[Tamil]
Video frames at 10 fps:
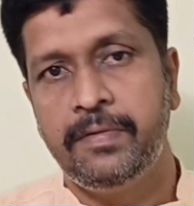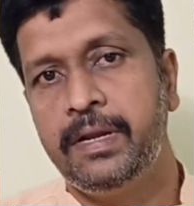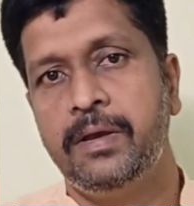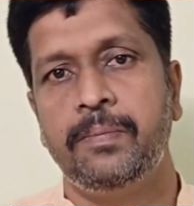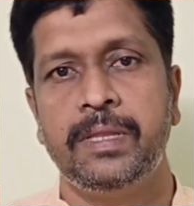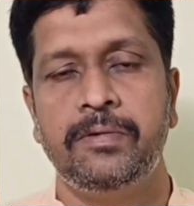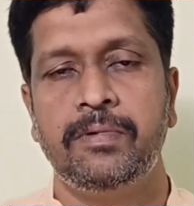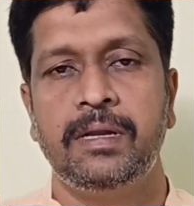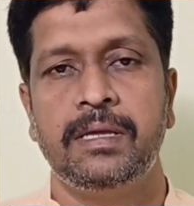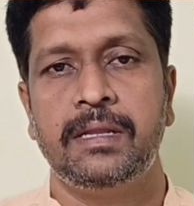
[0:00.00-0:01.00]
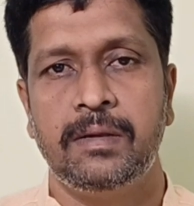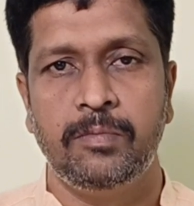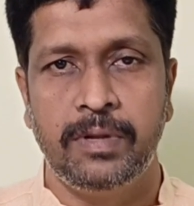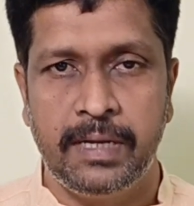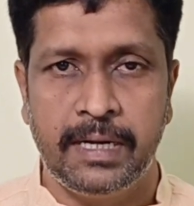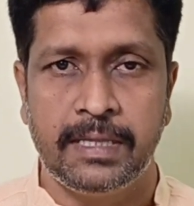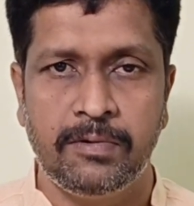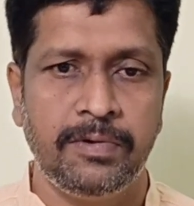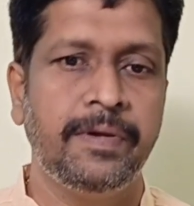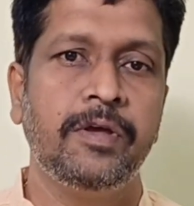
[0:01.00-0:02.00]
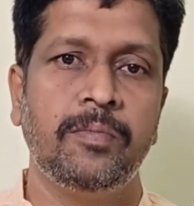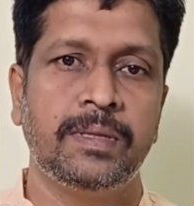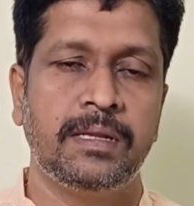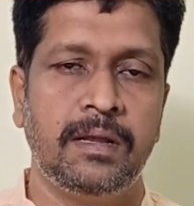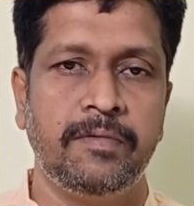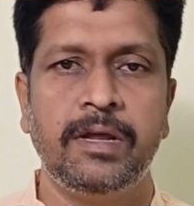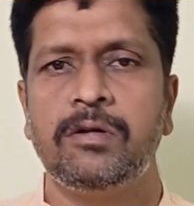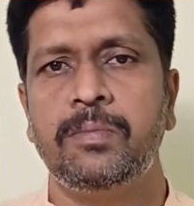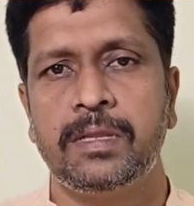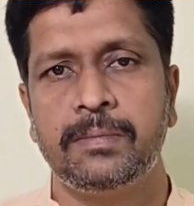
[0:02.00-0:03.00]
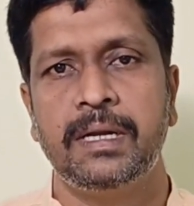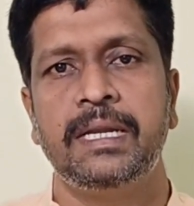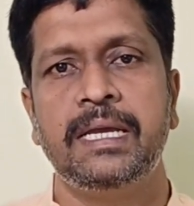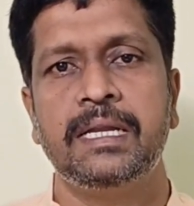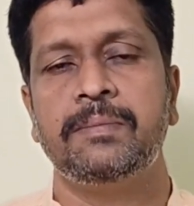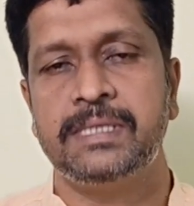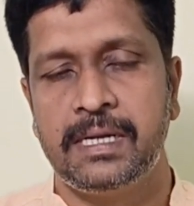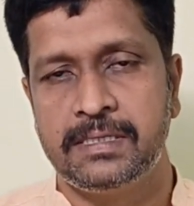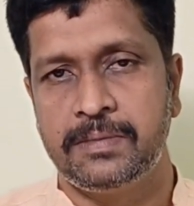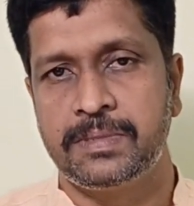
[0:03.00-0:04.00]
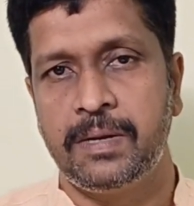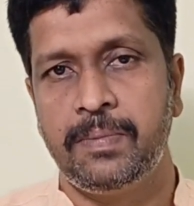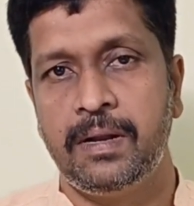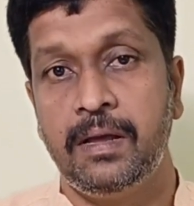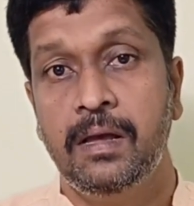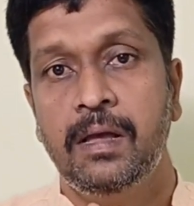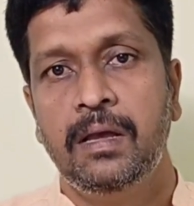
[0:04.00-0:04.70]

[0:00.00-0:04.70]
வீடியோ பதிவுகள் இதெல்லாம் ஒதுங்கிணைந்த ஒரு வீடியோ பார்த்துடலாம் வீடியோக்குள்ள பார்த்து நீங்கள் நம்ம சேனல் சப்ஸ்கிரைப் பண்ணலாம்